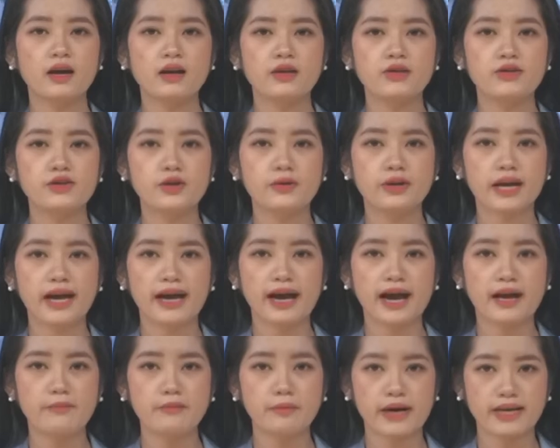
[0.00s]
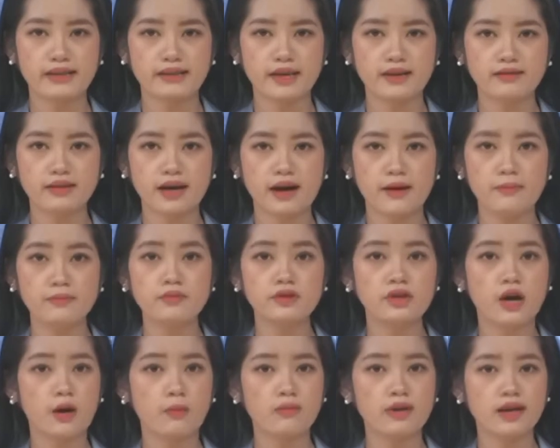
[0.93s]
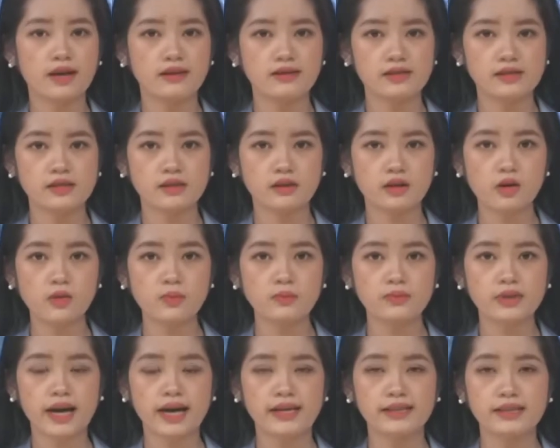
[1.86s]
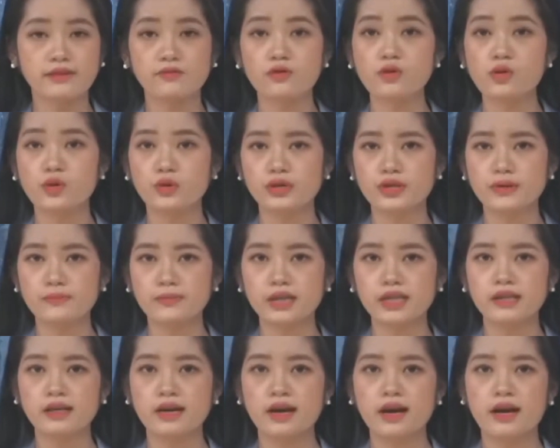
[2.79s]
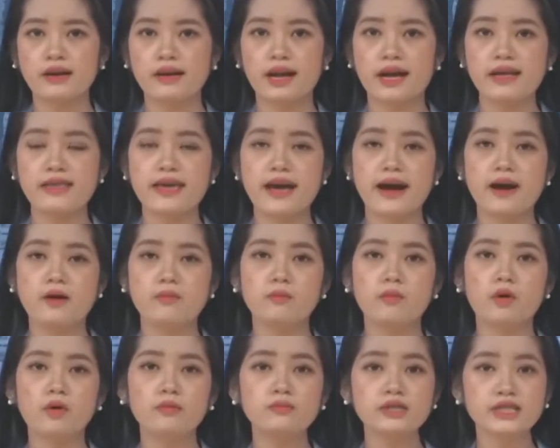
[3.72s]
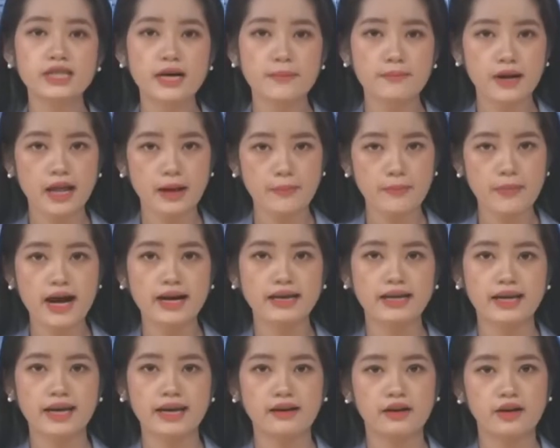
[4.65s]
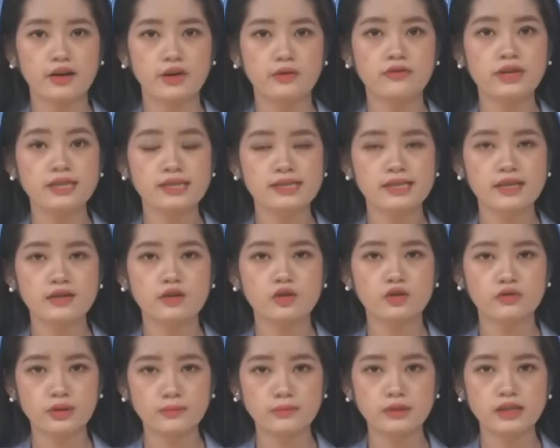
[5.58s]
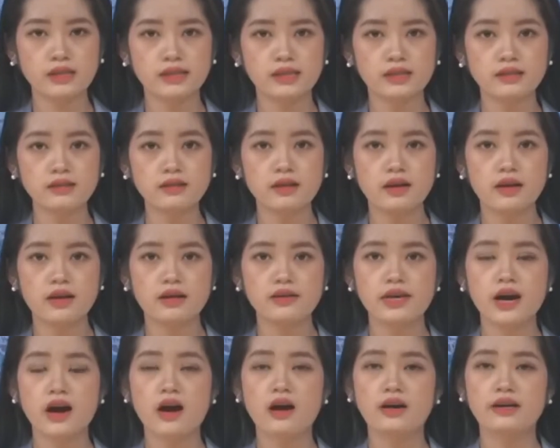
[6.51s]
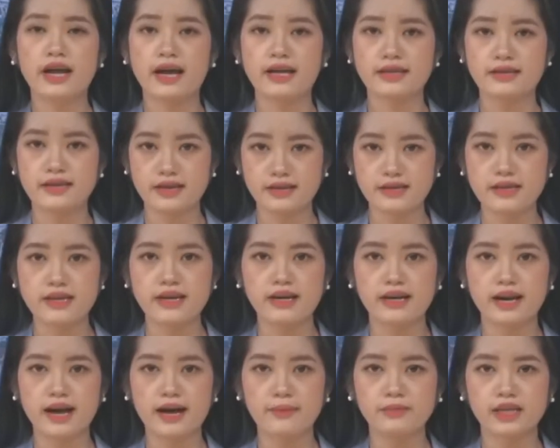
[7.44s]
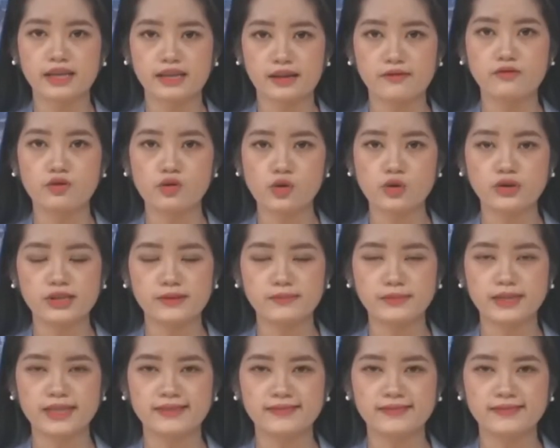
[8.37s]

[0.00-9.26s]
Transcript: Chiều ngày hai mươi bảy tháng tám, Tổng lãnh sự Úc tại thành phố Hồ Chí Minh đã giao bốn trăm lẻ ba nghìn liều vaccine Covid mười chín cho đại diện Việt Nam tại thành phố Hồ Chí Minh.